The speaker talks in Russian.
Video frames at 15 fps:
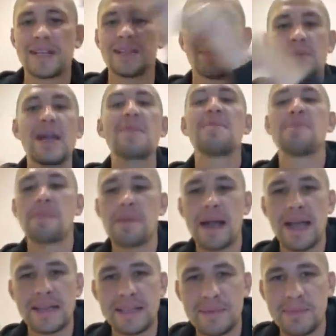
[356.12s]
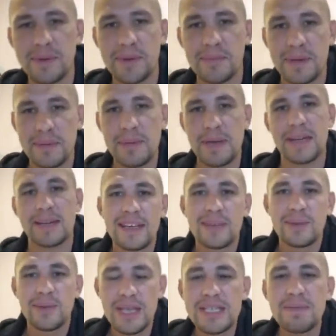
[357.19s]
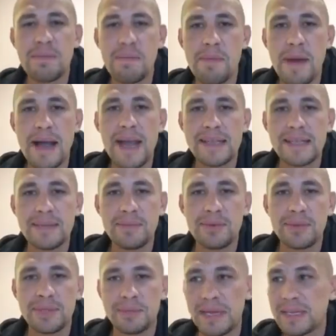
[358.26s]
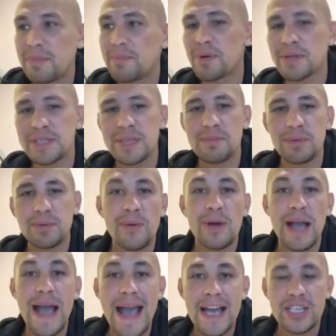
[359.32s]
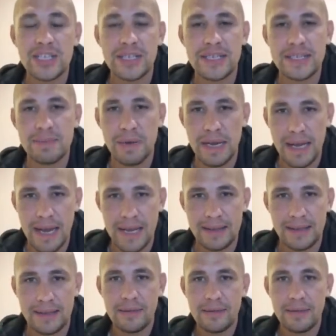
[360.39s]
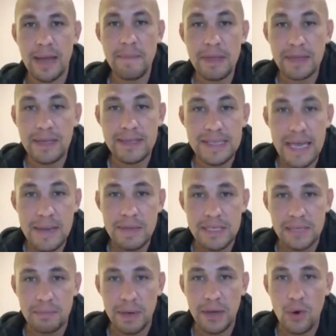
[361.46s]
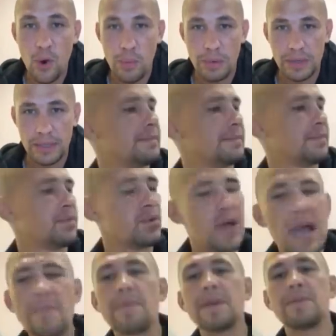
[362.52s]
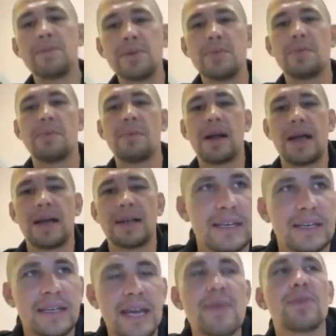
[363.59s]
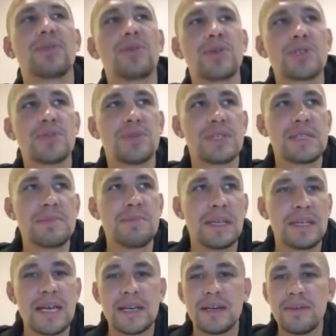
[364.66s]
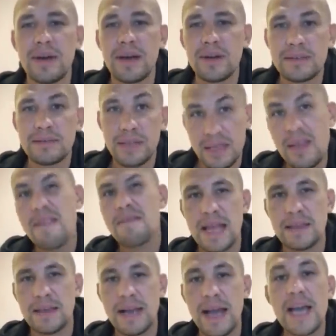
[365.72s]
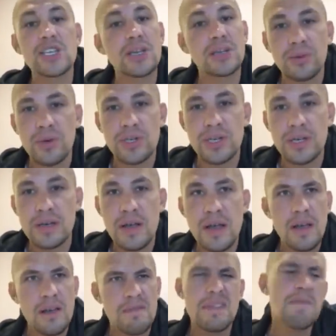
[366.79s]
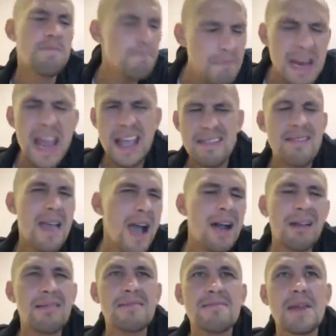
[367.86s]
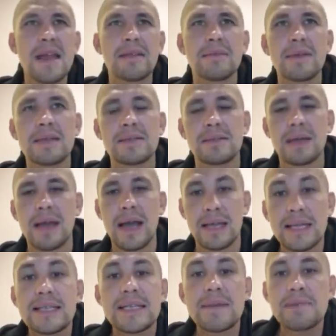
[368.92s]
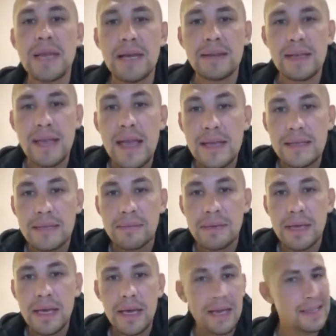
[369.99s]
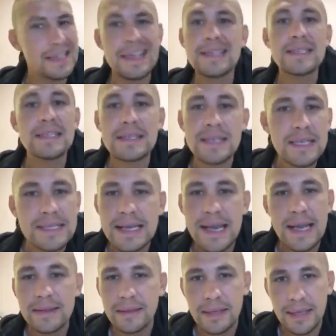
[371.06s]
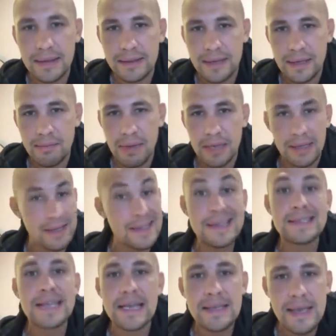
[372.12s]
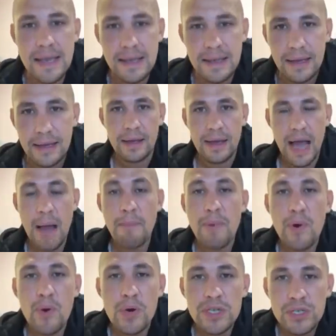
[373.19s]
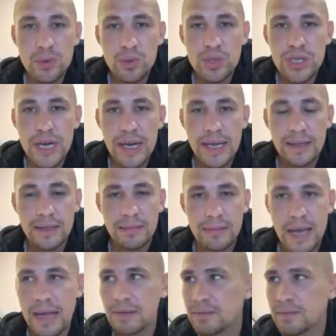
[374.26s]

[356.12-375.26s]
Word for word: ну как мы помогать не будем, ребят? Но ну, если мы помогать не будем, они просто будут каждый из бригады на метр семьдесят прикопаны. Ну как мы не будем помогать? Я вот тоже вот себе так говорю. Да даже Гашек тоже. Да туда-сюда. А на самом деле-то едем. Не, не за контент, ребята, не за денег. А просто уже это как